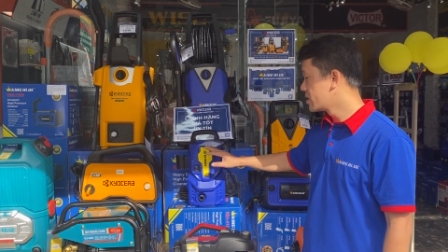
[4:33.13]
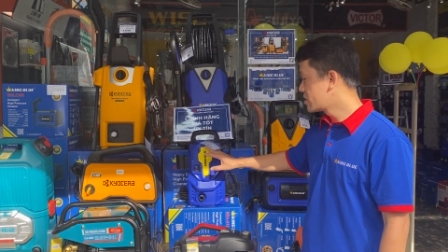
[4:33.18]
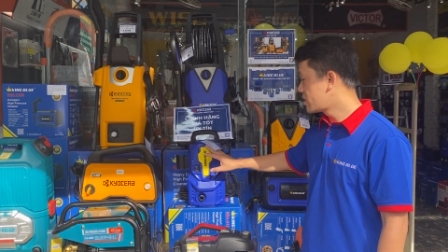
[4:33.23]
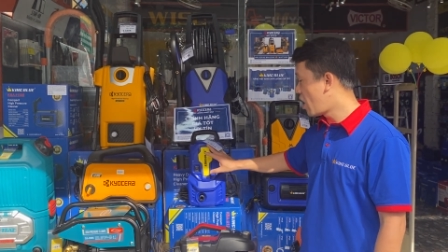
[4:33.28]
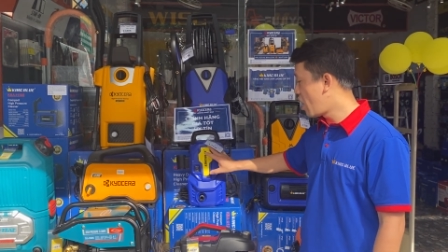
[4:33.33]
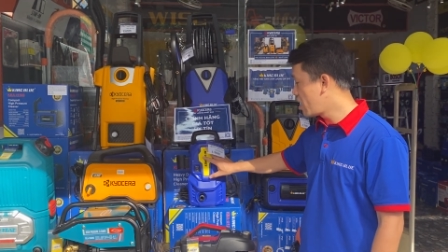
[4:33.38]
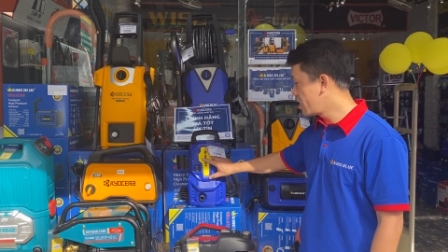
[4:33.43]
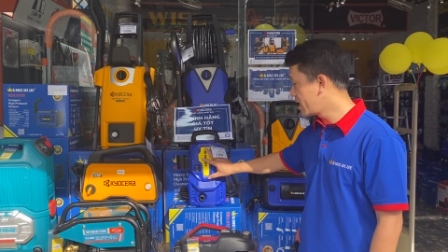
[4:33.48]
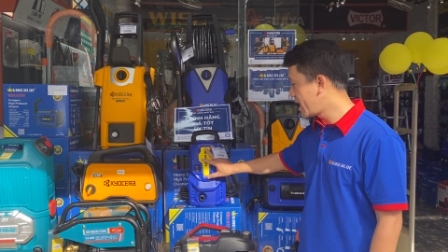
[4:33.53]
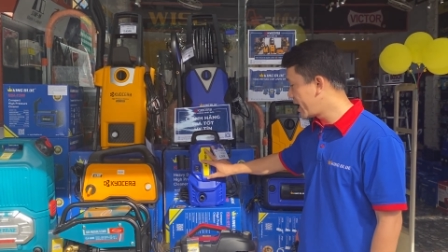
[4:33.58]

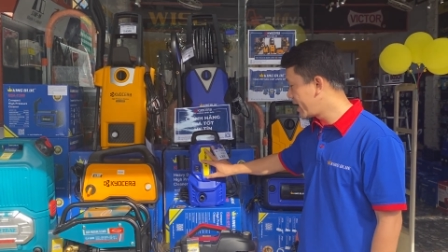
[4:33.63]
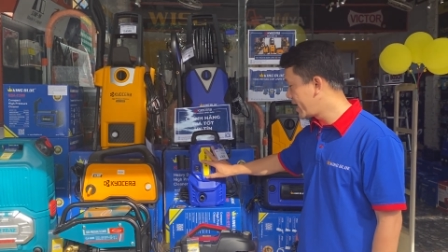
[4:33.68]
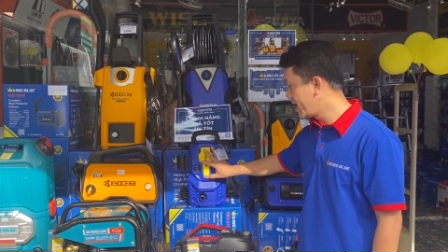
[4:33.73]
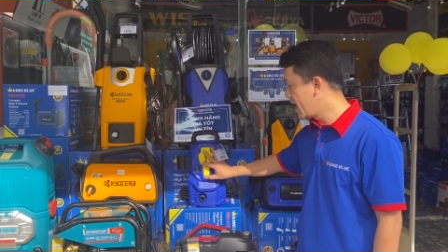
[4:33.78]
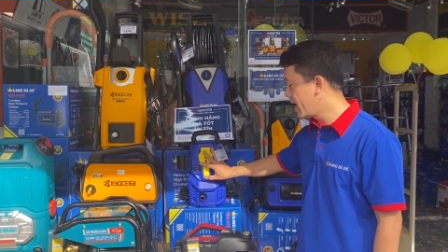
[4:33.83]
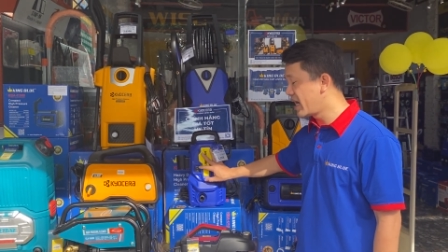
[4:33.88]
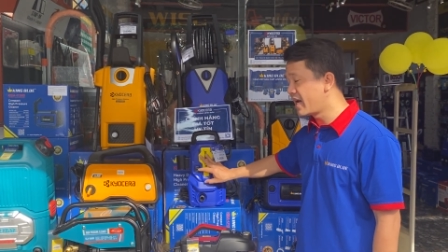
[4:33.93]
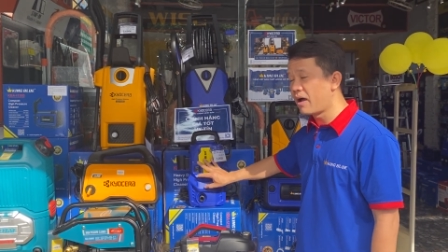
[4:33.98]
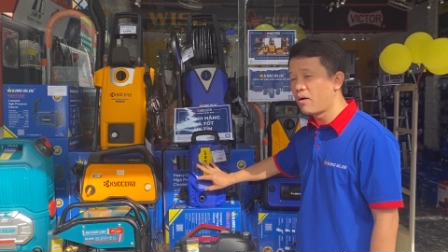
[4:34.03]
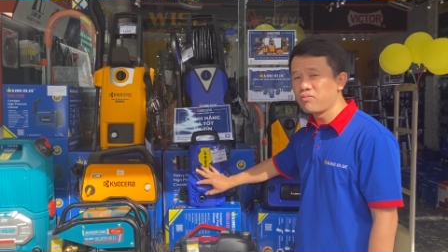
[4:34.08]
con này
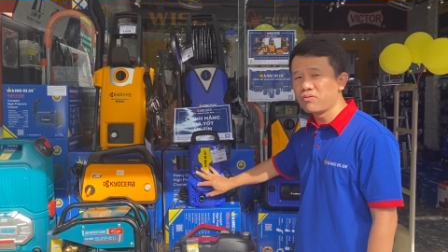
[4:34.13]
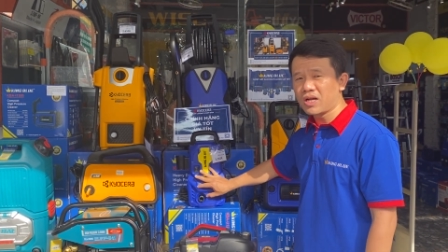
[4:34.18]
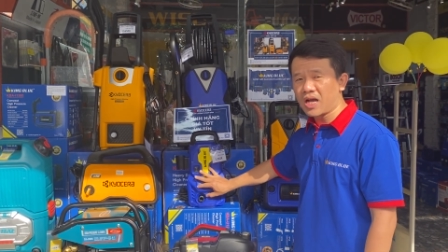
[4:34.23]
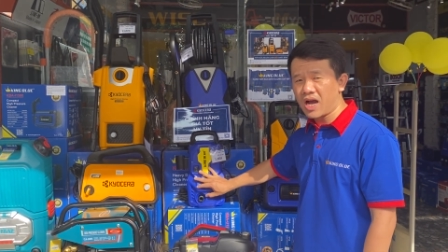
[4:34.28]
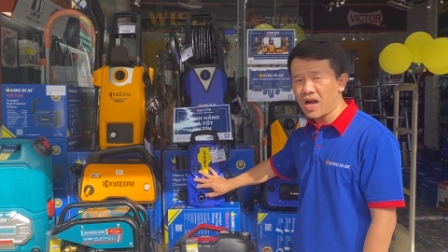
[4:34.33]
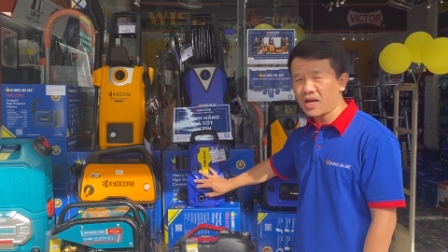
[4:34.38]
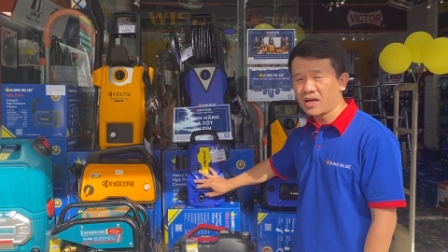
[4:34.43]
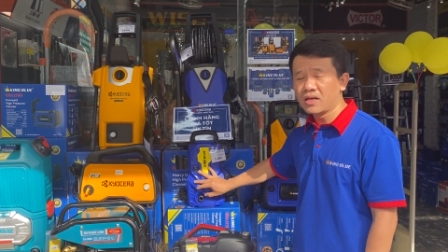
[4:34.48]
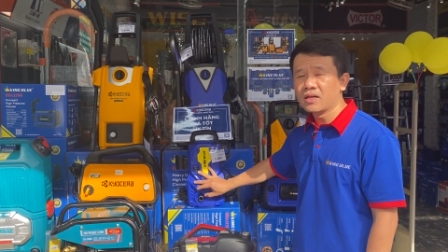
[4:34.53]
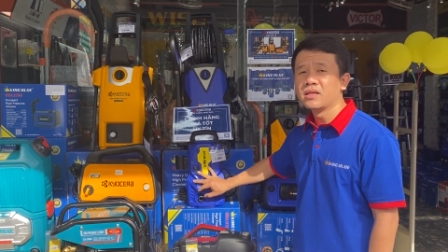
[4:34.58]
á, là động
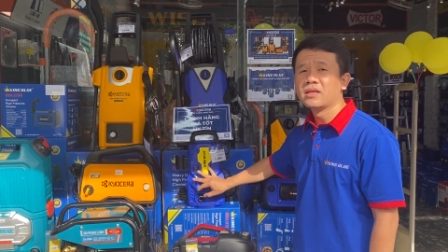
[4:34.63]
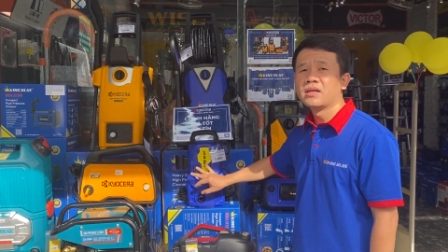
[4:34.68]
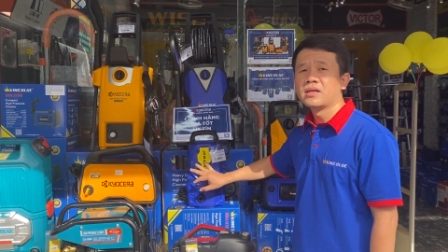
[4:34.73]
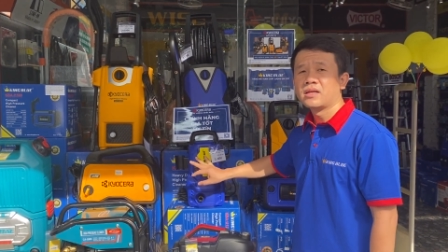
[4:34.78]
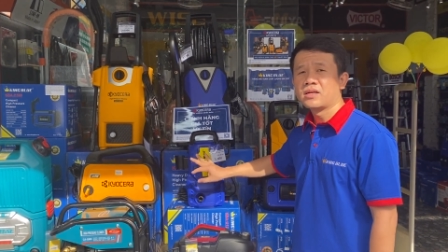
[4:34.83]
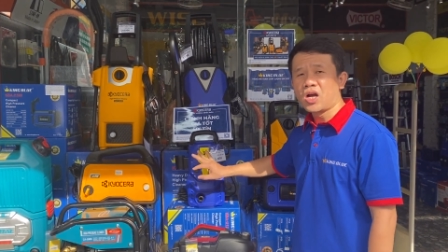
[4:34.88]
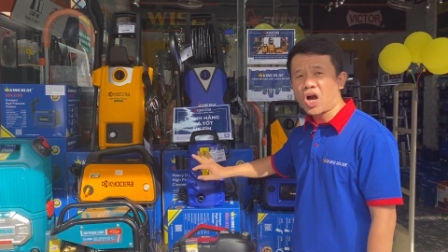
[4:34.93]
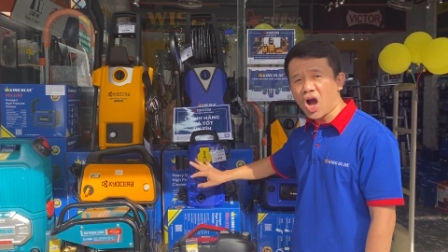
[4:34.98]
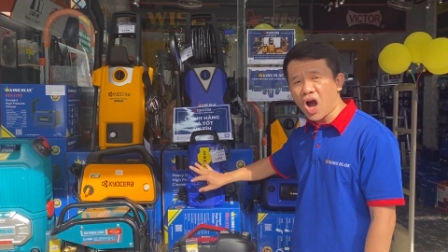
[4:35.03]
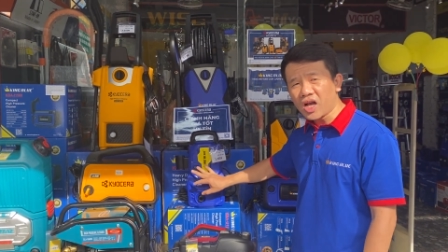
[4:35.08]
cơ
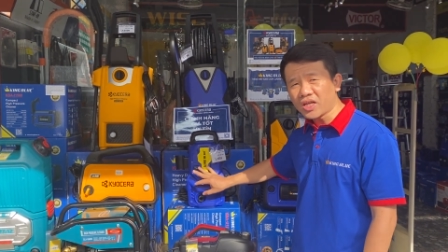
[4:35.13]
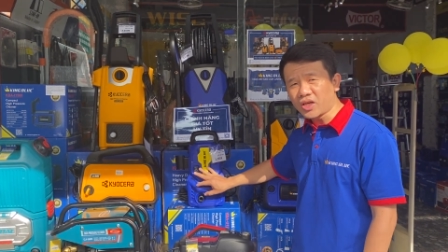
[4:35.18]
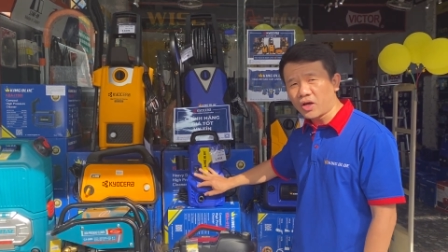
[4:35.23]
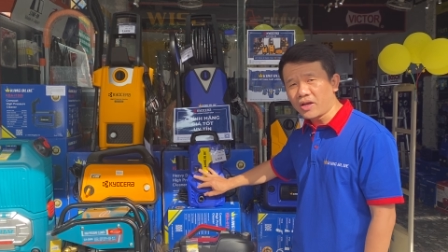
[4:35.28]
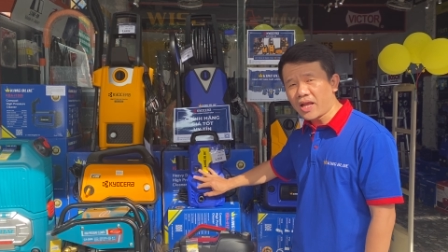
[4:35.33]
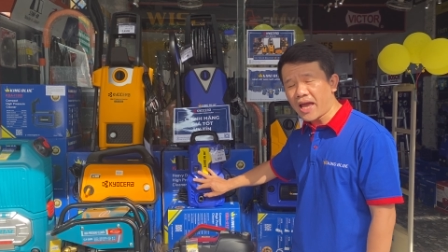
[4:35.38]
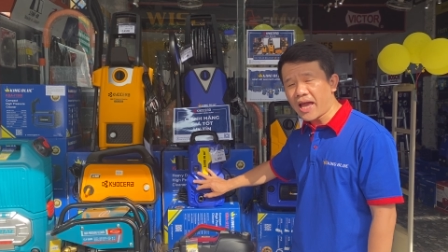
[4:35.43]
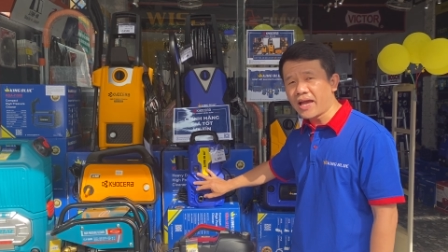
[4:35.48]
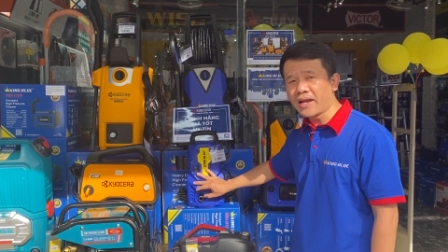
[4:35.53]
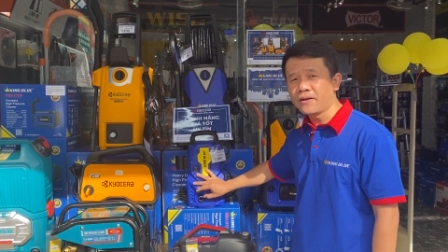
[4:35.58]
có chở
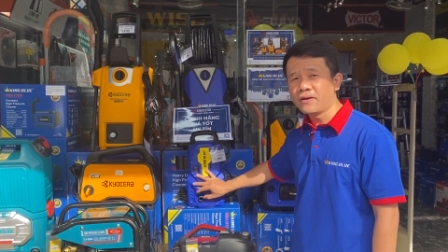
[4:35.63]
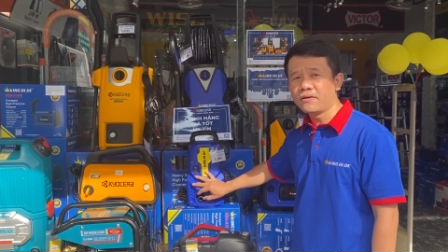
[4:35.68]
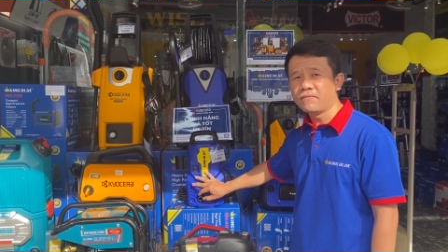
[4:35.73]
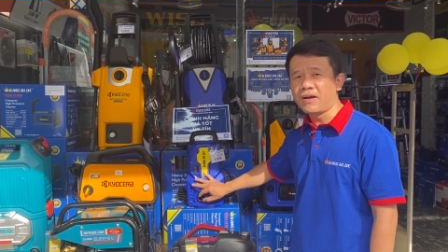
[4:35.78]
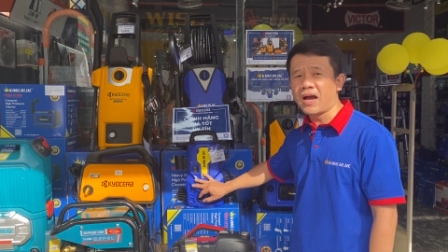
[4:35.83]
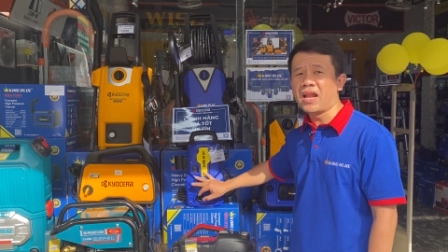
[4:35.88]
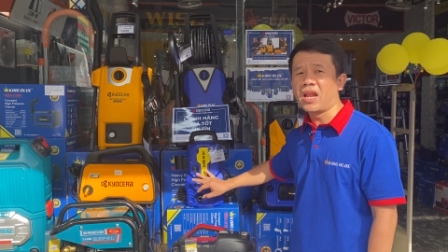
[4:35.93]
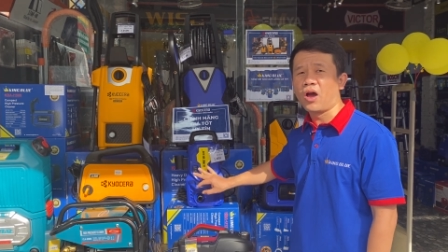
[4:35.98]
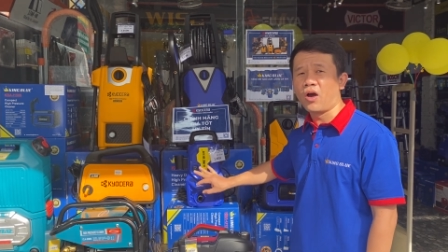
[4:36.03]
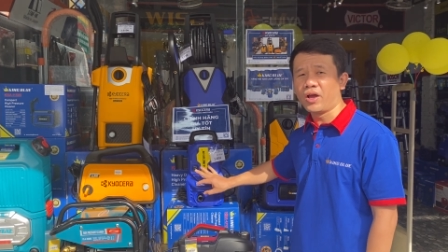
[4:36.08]
than
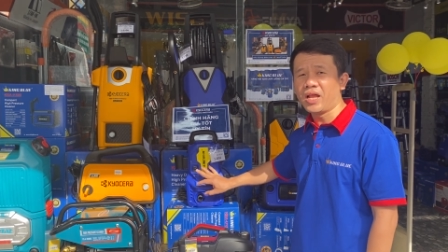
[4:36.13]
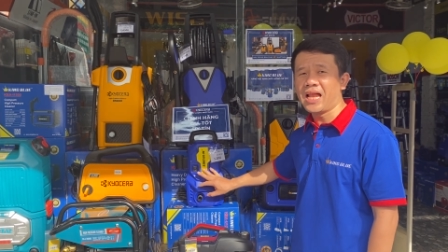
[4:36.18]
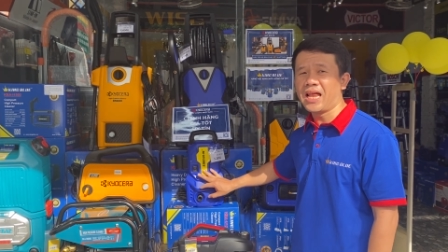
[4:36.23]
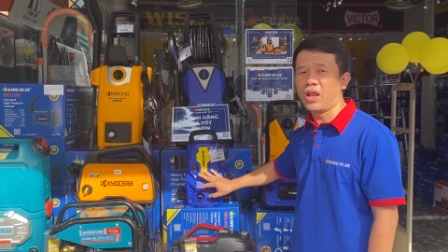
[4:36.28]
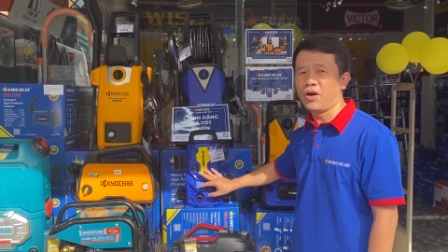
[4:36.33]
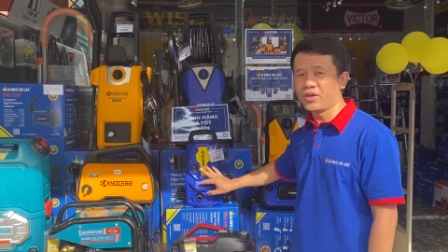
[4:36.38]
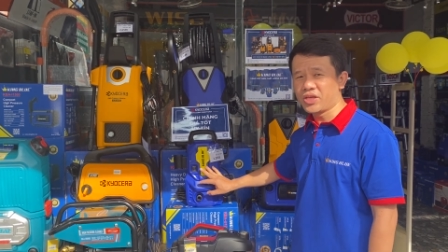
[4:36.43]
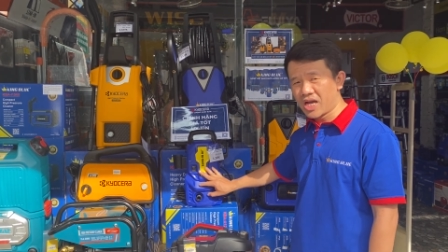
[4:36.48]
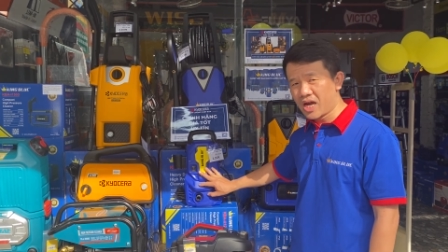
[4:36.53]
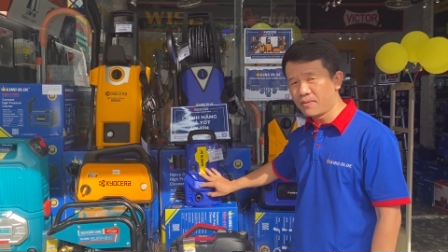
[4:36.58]
và lõi là
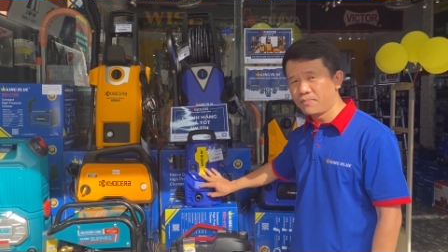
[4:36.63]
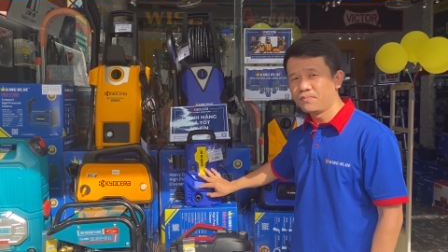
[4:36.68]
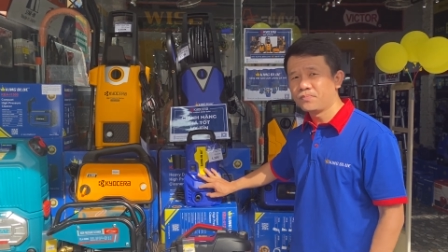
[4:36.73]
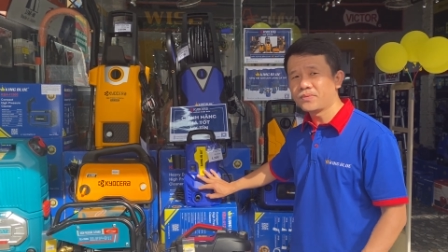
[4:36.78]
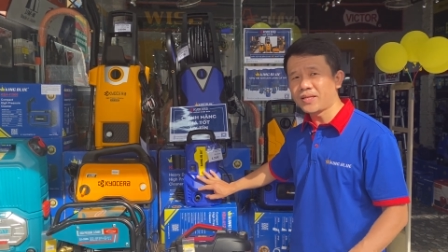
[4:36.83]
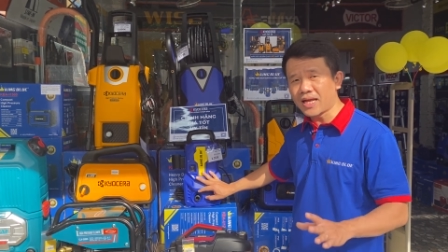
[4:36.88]
lõi nhôm